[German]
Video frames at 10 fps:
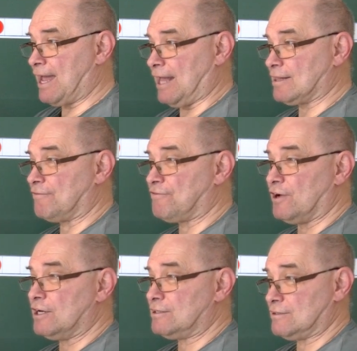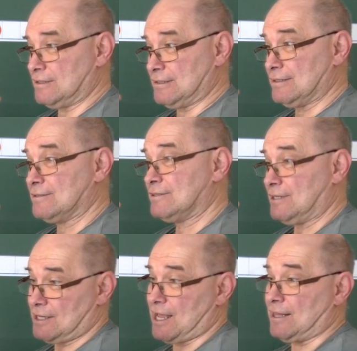Hände voll.
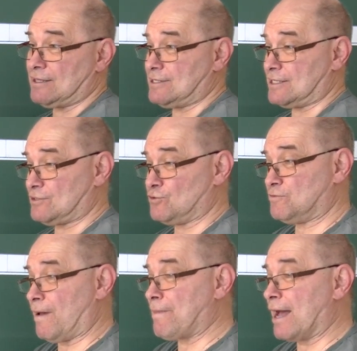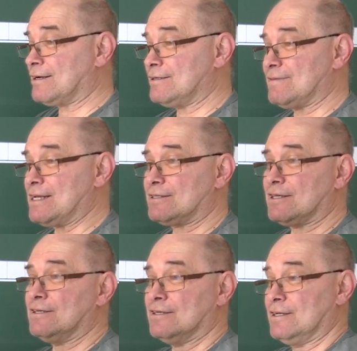Ich kann das jetzt nur schwer machen, weil ich
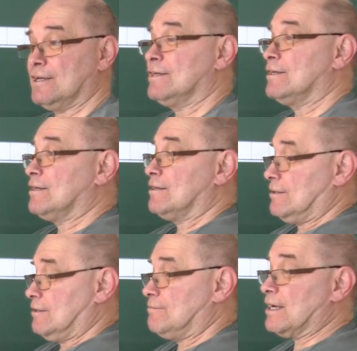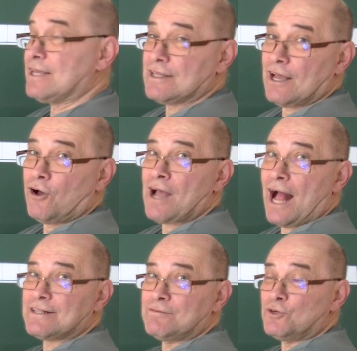die Magnete auch
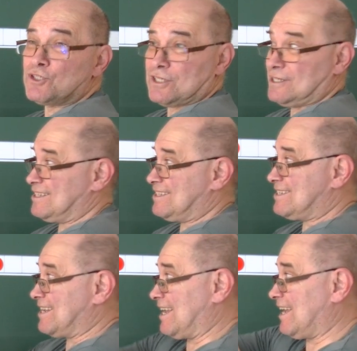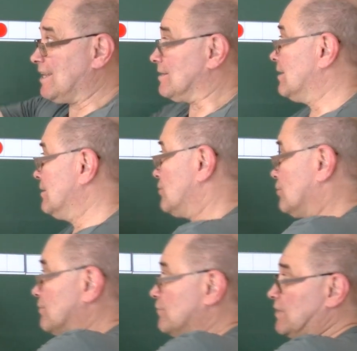halten muss. Zehn.
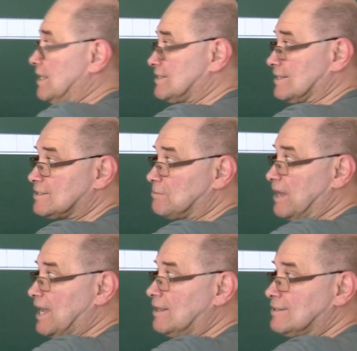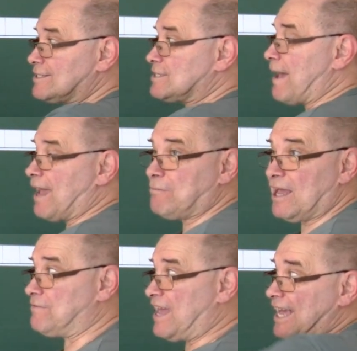Und wie viele sind es mehr? Zwei
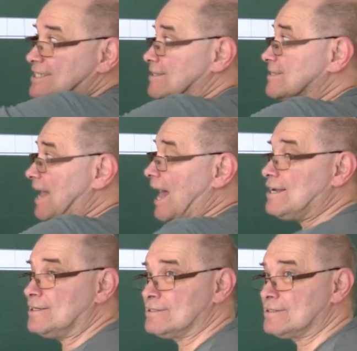mehr, wie heißt die Zahl?